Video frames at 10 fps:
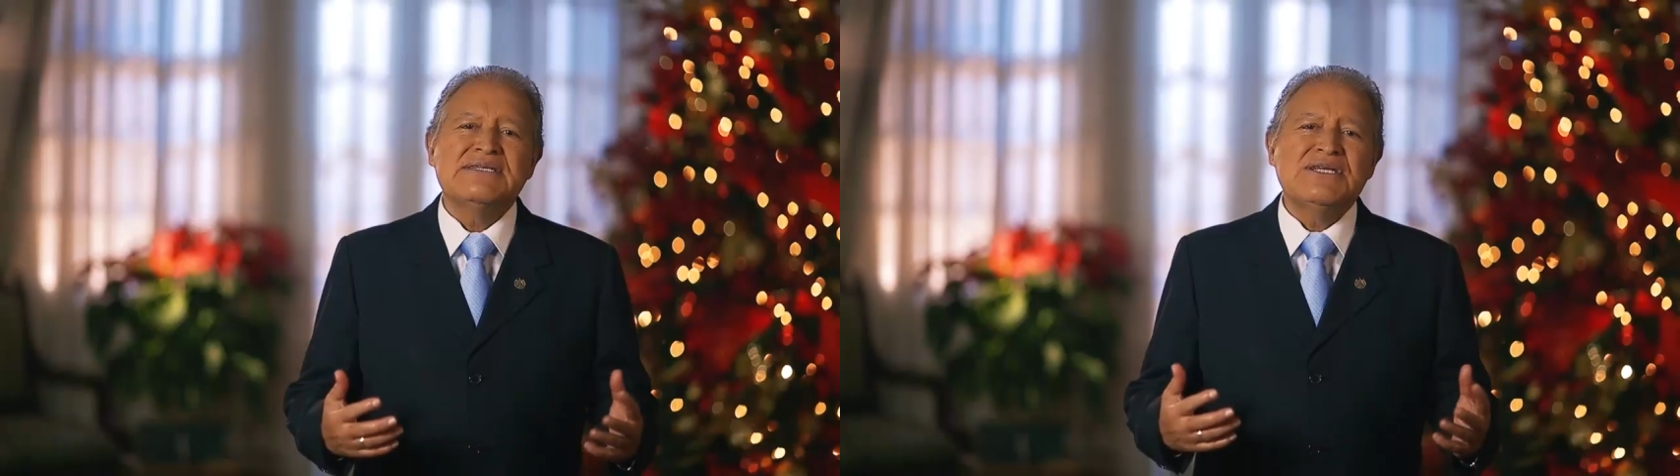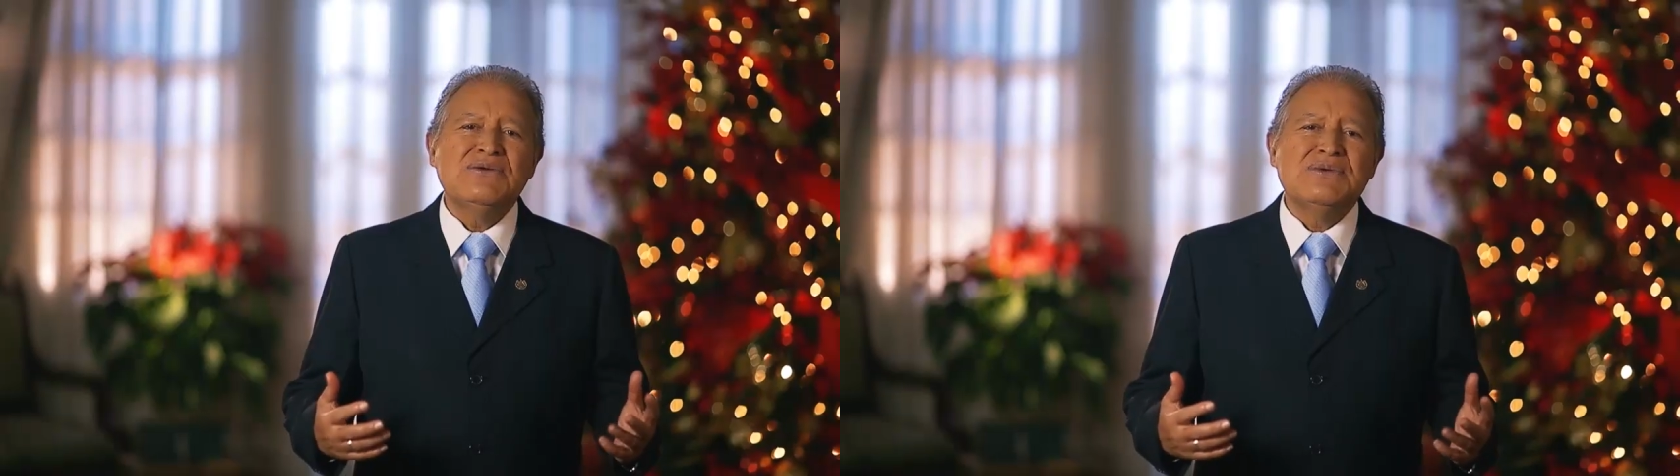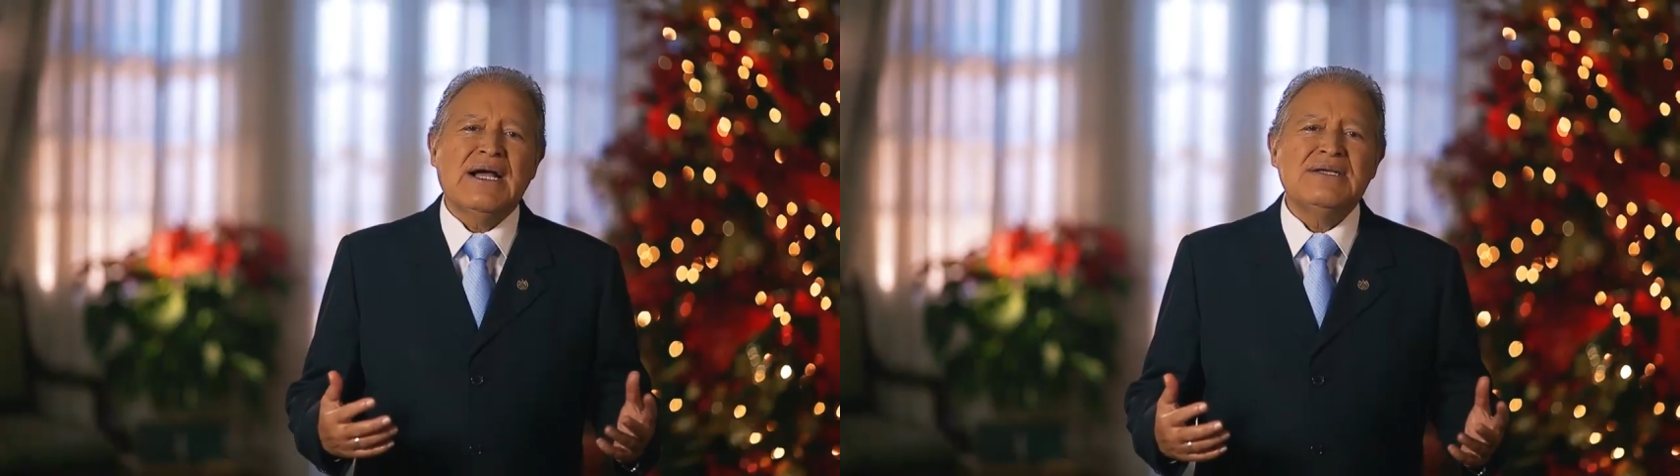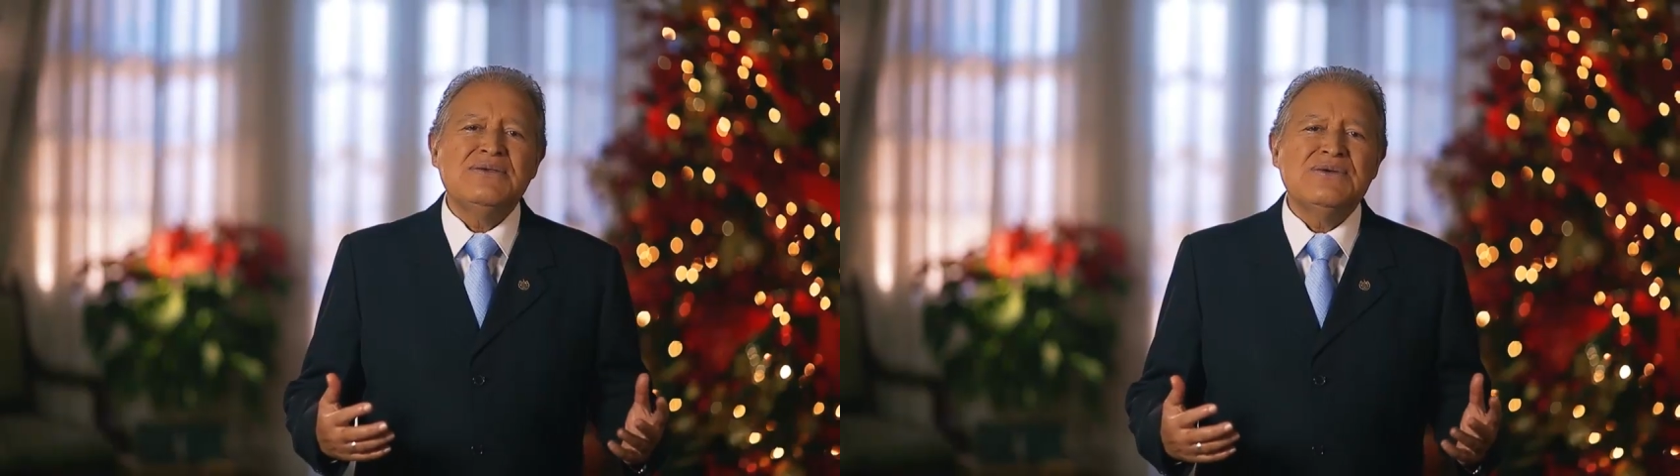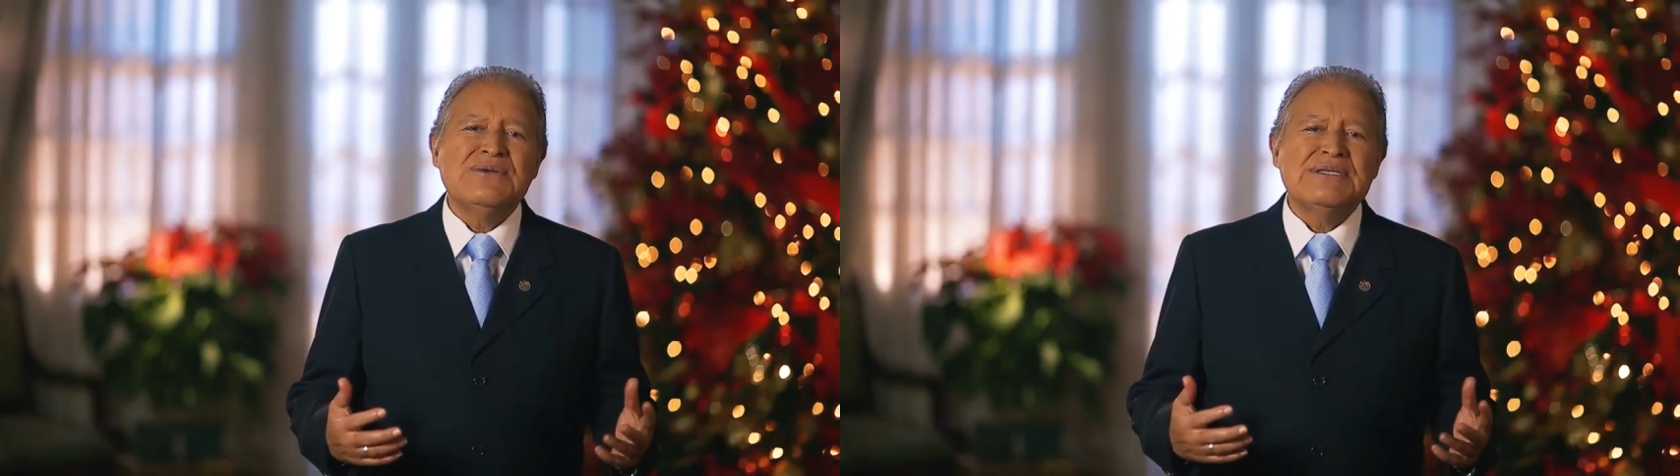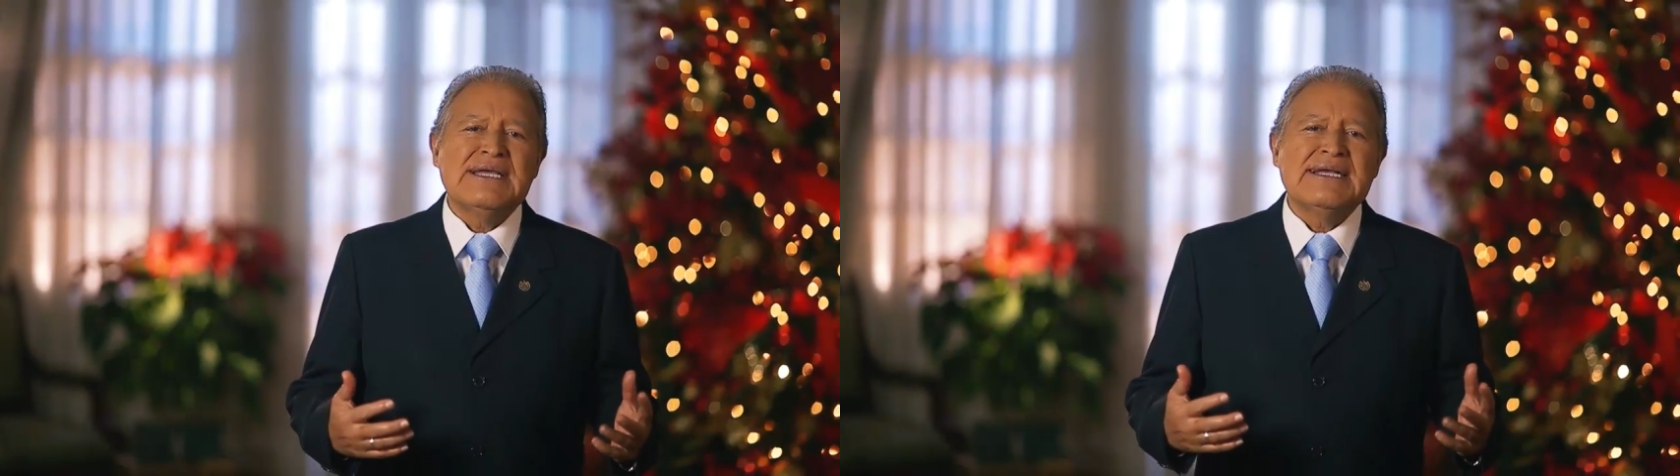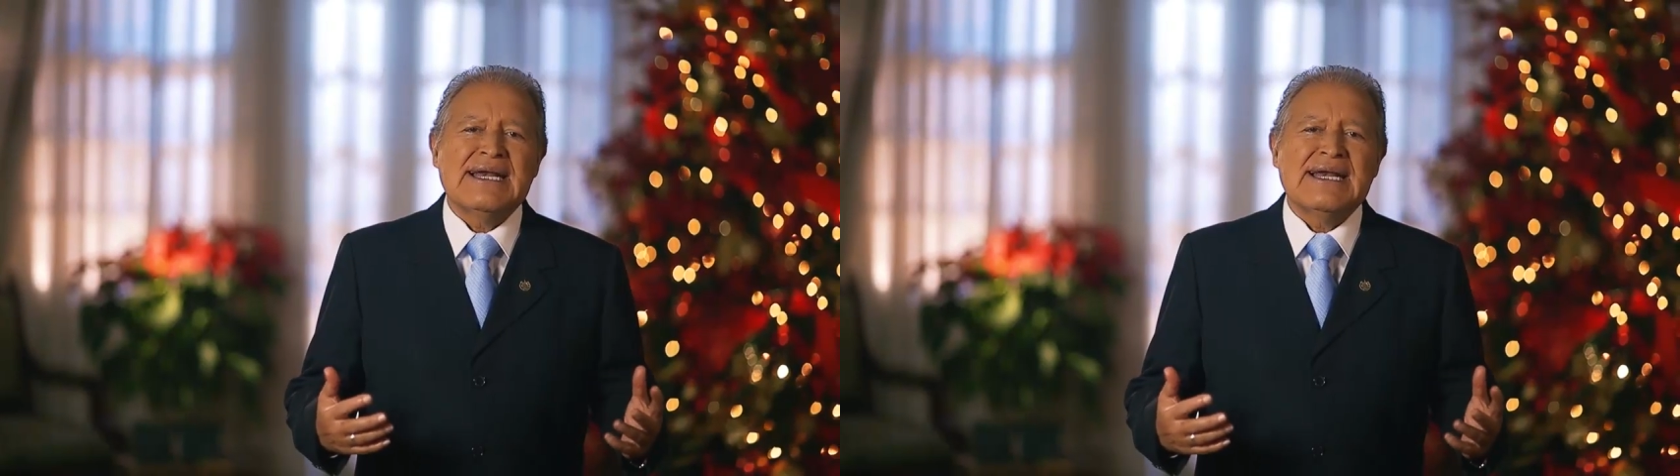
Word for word: ha sido un año de